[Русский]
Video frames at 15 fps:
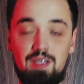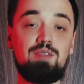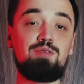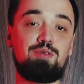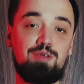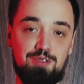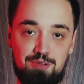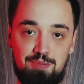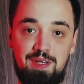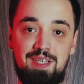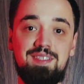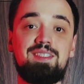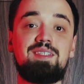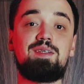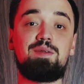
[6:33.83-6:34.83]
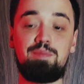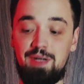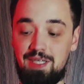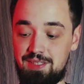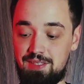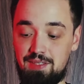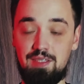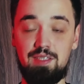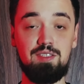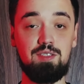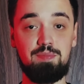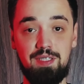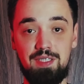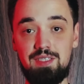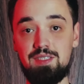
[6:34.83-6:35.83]
ну и разумеется, мазик. С
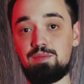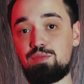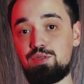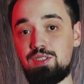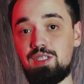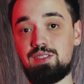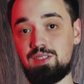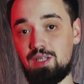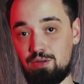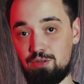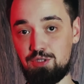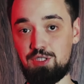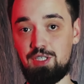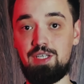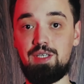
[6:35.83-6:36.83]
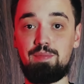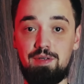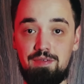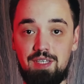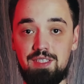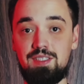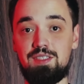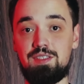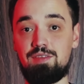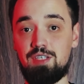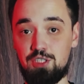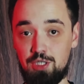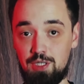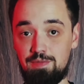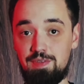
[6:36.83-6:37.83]
майонезом будьте осторожнее, не превратите
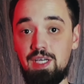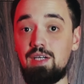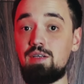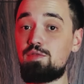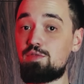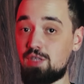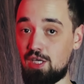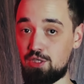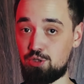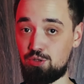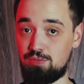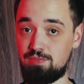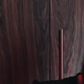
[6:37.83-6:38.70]
ваше оливье в кашу.